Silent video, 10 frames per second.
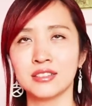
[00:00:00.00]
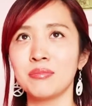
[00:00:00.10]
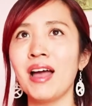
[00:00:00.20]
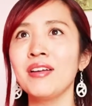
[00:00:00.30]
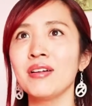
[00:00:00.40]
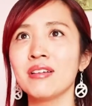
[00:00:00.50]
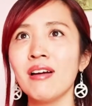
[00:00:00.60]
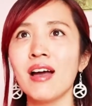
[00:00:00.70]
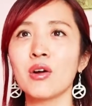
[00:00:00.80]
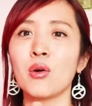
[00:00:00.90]
ら、前より
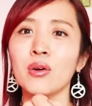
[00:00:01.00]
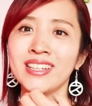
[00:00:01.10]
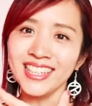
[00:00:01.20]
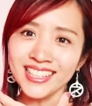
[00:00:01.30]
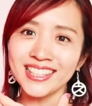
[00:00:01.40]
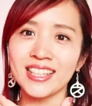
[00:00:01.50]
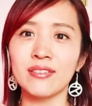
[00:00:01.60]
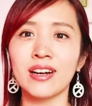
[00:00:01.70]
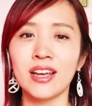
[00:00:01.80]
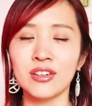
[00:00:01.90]
はこうニッ
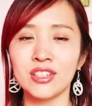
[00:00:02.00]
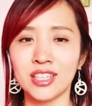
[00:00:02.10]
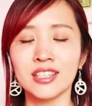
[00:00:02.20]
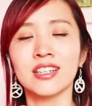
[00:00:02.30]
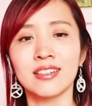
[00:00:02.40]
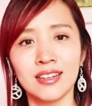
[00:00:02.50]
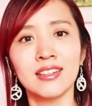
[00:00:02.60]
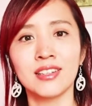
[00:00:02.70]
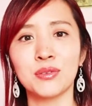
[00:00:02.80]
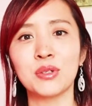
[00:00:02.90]
て笑えるようになったか
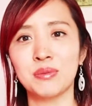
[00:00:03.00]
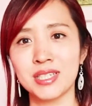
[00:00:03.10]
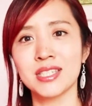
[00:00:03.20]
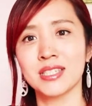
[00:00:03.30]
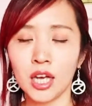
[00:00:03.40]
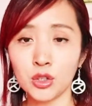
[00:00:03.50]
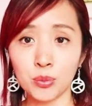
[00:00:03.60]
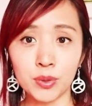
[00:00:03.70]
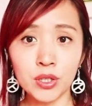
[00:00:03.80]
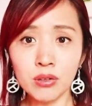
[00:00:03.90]
なって思います。であ
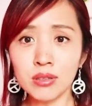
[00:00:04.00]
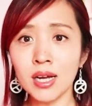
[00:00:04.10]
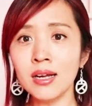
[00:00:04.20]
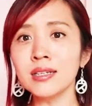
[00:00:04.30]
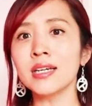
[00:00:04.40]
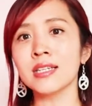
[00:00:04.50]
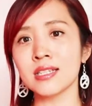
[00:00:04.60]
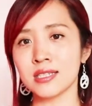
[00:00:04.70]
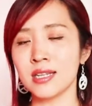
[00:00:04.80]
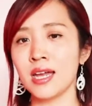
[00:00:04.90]
と美容関係
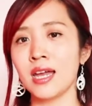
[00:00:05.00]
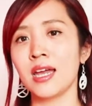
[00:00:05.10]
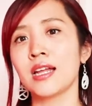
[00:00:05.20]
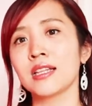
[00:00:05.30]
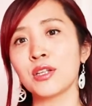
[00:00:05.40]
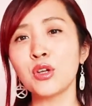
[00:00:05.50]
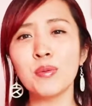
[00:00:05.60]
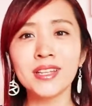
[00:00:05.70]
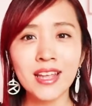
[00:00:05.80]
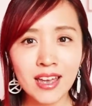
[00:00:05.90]
ですね。例え
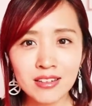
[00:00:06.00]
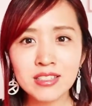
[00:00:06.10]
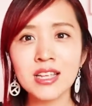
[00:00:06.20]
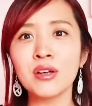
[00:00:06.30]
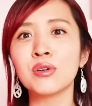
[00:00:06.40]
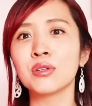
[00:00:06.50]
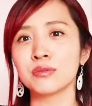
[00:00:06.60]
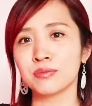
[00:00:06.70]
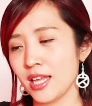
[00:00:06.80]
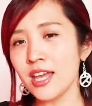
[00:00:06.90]
ば
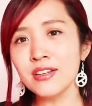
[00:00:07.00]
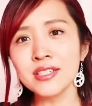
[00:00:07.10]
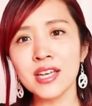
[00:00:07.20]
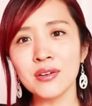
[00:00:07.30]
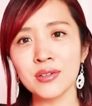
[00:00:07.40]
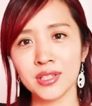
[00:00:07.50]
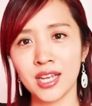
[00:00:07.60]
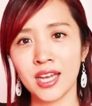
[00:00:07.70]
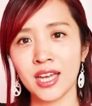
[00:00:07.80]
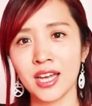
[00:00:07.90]
ネイルサロン
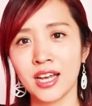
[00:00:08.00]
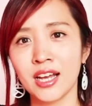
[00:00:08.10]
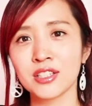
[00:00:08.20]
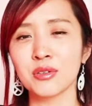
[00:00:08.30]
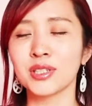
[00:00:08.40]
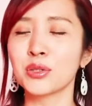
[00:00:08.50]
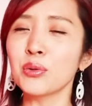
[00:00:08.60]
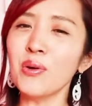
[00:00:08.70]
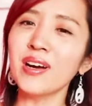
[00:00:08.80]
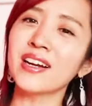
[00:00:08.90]
ね、ちょっと待って、
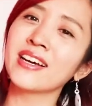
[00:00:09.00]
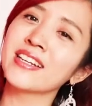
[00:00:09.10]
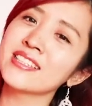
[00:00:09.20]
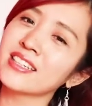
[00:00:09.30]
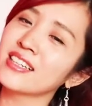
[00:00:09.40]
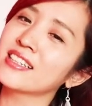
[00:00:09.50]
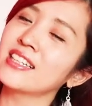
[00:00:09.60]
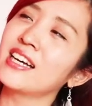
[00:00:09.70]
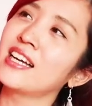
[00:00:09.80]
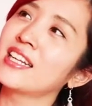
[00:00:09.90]
どこから話したらいいか
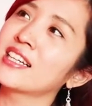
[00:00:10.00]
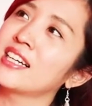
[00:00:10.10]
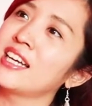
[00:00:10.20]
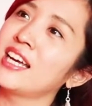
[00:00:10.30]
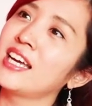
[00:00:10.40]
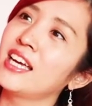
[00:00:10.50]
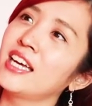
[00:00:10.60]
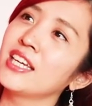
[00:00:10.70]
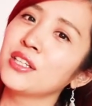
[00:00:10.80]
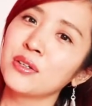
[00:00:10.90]
な。なんかね
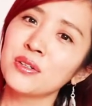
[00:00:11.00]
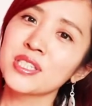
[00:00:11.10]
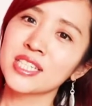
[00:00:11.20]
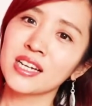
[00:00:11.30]
いろいろ違